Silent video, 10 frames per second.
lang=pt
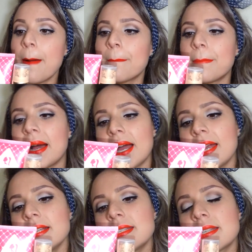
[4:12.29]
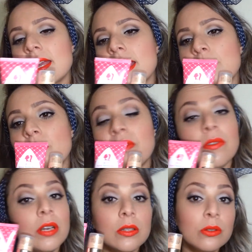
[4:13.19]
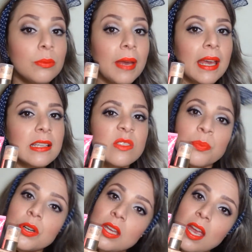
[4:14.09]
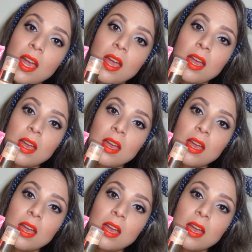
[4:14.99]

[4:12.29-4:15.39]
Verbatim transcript: mas é meu favorito do mês porque